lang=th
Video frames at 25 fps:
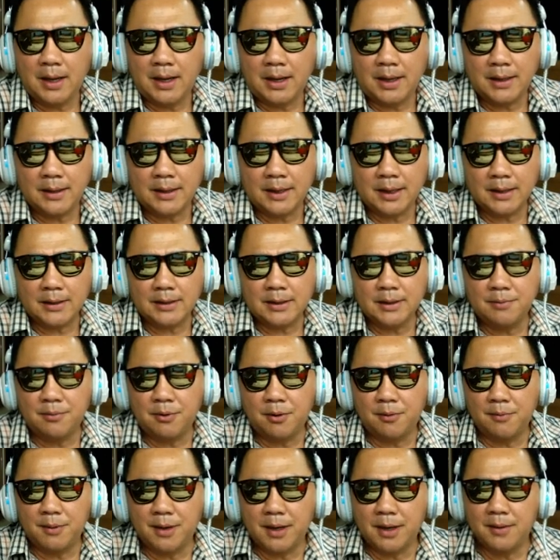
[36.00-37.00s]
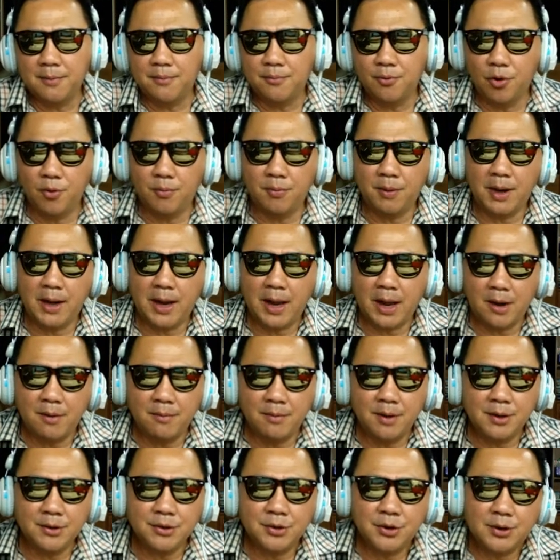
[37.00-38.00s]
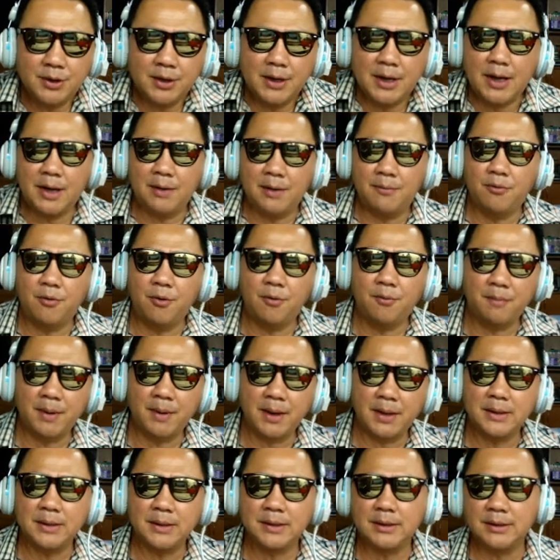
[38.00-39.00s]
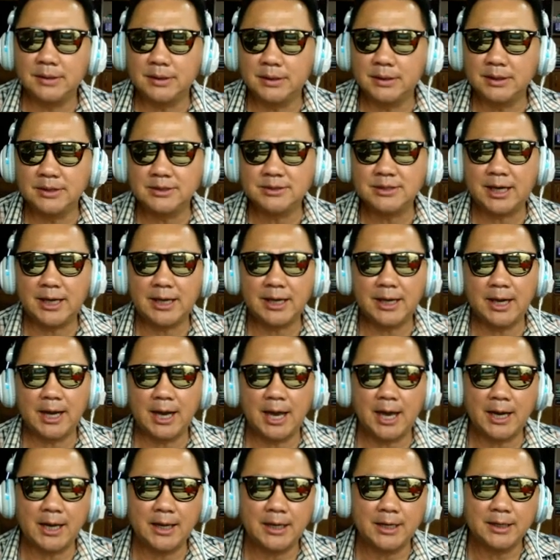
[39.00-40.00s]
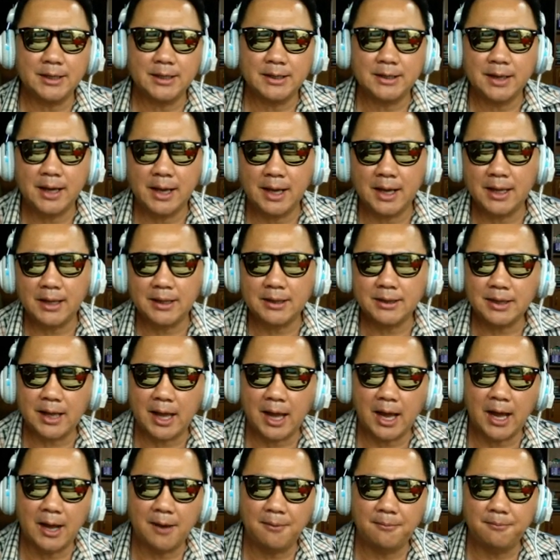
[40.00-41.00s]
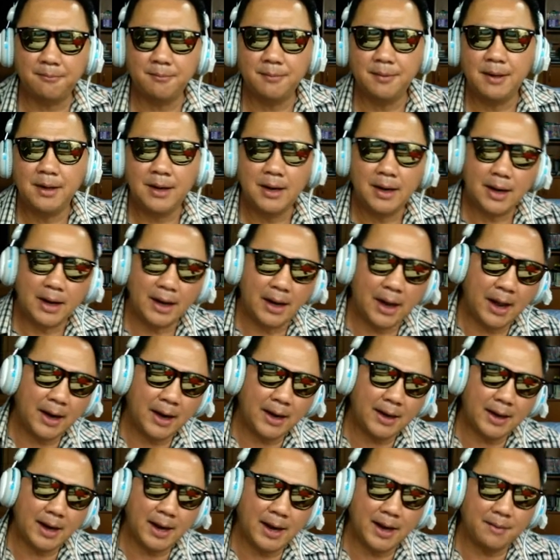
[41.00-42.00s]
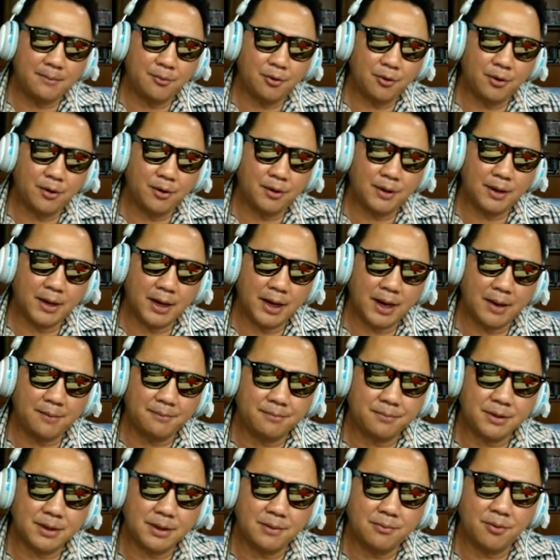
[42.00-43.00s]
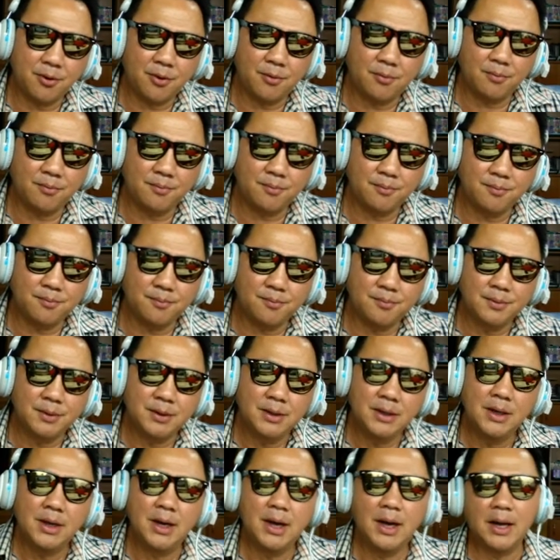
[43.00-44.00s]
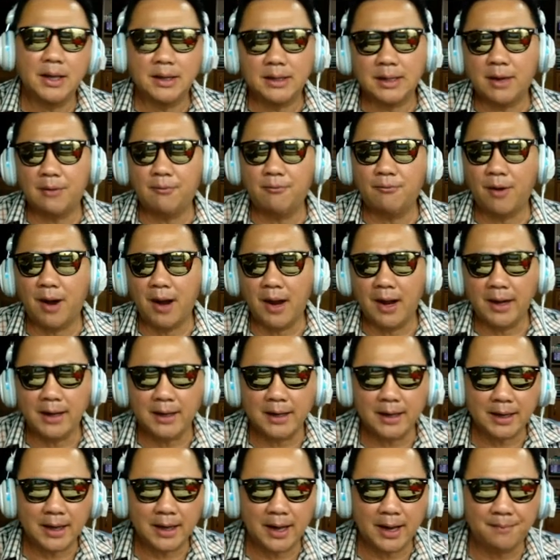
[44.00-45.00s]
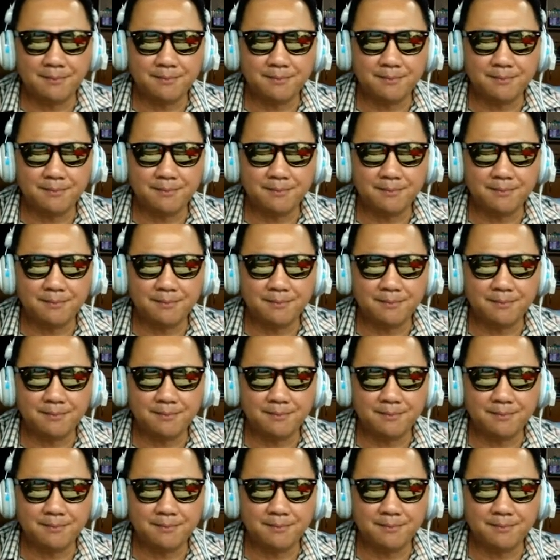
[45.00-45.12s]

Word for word: ดังที่ผมได้พูดไปแล้วเบื้องต้นนะฮะผมไปถึงที่ซันไอแลนด์นะฮะตามลายด้านบนนะครับที่ผมทำไว้นะครับ